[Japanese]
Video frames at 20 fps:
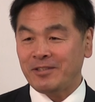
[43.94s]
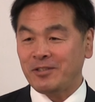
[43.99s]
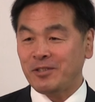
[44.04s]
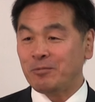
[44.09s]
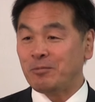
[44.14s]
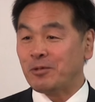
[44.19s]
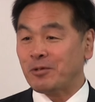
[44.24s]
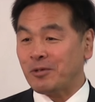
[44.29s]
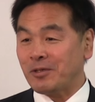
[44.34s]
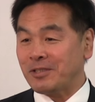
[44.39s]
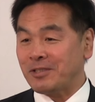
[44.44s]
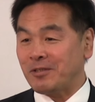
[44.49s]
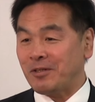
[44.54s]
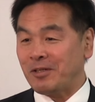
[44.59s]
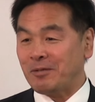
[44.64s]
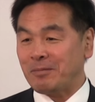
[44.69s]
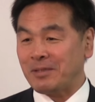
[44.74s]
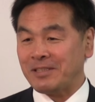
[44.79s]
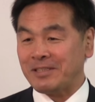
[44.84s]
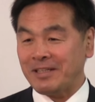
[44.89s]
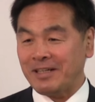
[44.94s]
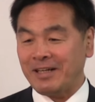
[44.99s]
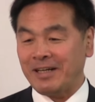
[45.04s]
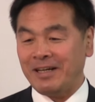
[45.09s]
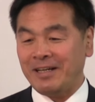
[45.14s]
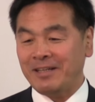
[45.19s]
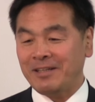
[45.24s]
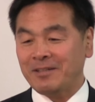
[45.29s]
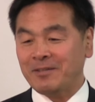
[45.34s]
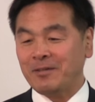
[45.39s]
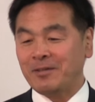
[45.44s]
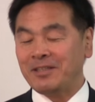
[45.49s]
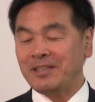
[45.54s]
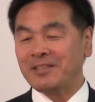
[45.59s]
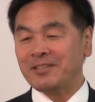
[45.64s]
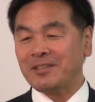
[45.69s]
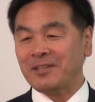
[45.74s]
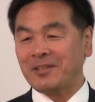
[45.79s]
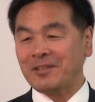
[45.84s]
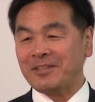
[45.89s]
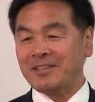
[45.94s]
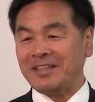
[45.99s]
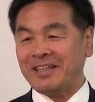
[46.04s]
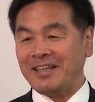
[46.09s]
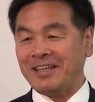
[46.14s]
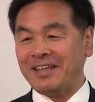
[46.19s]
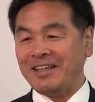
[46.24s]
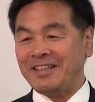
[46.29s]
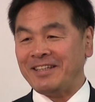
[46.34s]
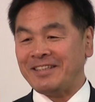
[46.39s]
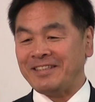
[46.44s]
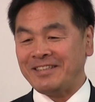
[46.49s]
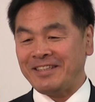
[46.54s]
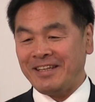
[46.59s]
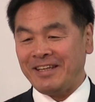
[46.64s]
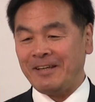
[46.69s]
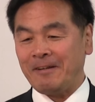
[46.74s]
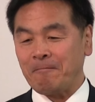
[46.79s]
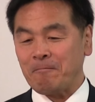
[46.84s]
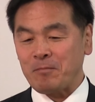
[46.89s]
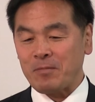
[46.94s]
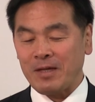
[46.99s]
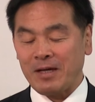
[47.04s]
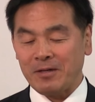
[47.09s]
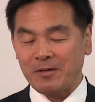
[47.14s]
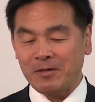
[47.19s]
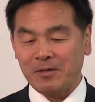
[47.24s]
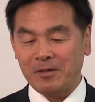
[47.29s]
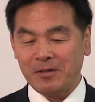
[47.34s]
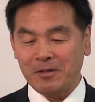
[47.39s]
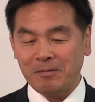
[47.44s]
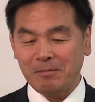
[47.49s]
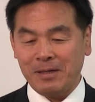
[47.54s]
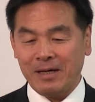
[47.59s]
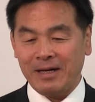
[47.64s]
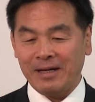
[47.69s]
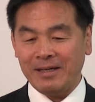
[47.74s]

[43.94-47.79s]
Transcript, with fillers: 注目をしておりましたが、5人揃ってですね、お